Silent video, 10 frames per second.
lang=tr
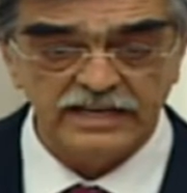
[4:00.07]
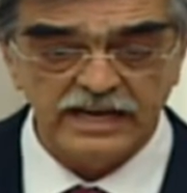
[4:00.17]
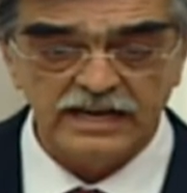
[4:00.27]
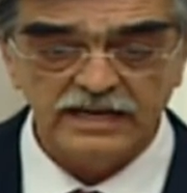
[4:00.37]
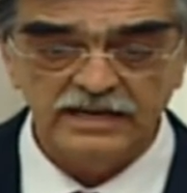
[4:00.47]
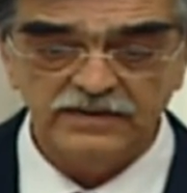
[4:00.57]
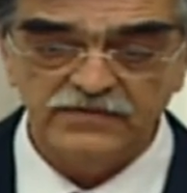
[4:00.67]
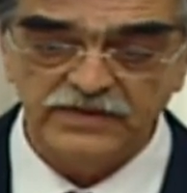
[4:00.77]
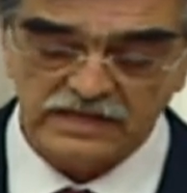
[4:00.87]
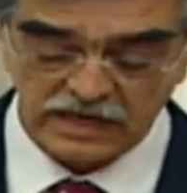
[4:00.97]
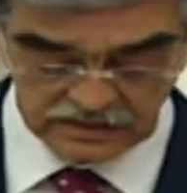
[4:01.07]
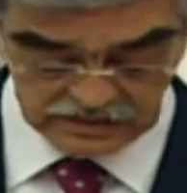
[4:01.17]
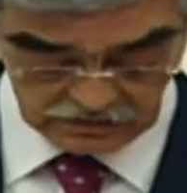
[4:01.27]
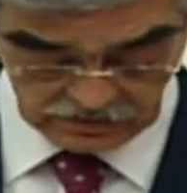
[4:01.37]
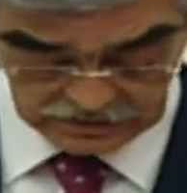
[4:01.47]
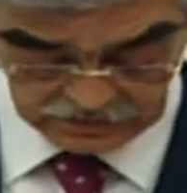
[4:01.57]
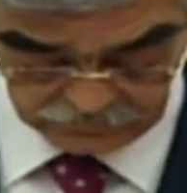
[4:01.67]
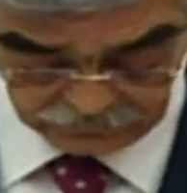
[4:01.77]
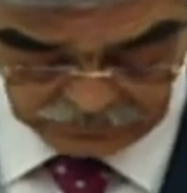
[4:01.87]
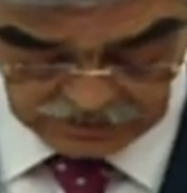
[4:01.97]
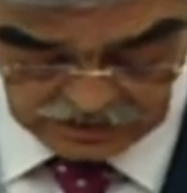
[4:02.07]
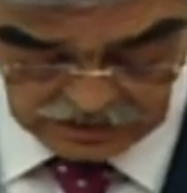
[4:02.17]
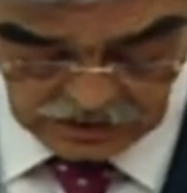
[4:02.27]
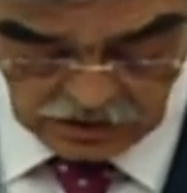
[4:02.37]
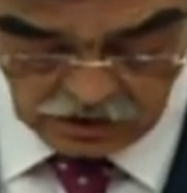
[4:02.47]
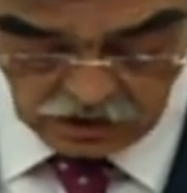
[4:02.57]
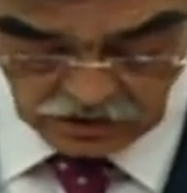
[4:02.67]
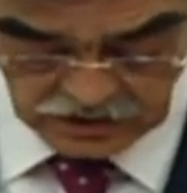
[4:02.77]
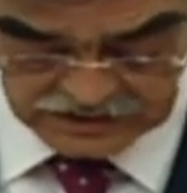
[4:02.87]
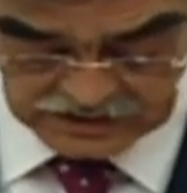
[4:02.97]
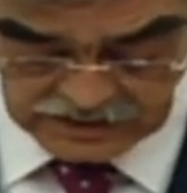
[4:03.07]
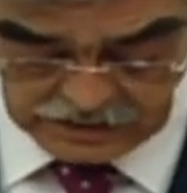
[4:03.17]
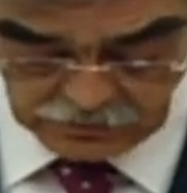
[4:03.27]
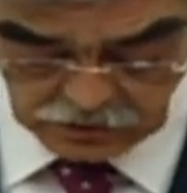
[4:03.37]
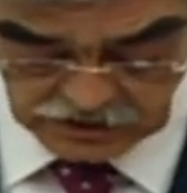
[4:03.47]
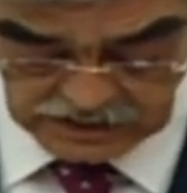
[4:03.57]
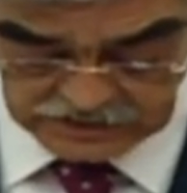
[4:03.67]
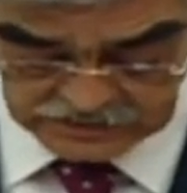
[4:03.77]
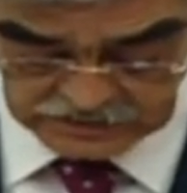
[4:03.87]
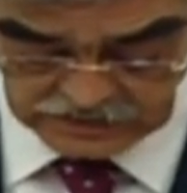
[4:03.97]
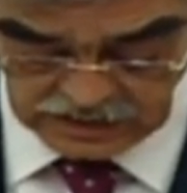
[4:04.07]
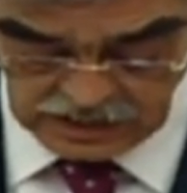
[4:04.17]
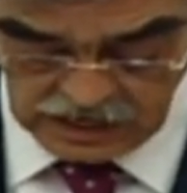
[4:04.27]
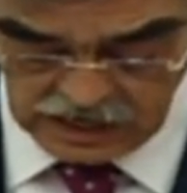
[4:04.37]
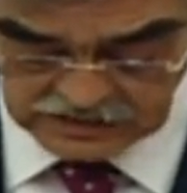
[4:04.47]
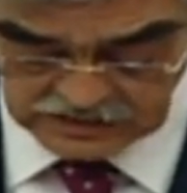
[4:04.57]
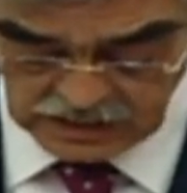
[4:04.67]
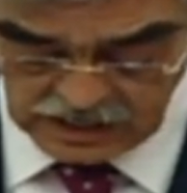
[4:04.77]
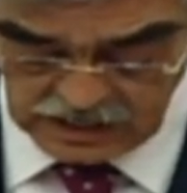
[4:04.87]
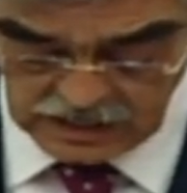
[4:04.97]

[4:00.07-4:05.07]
de fıtratında var. Onun için de bütçeniz hakça